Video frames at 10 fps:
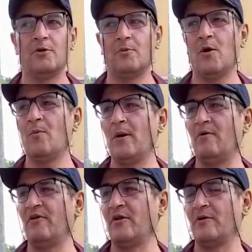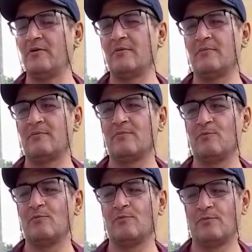يوم الجمعه اللي فاتت
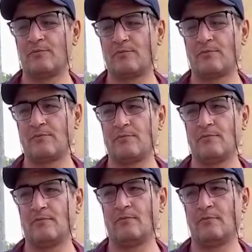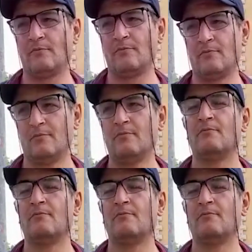هل كان في حديث بينكم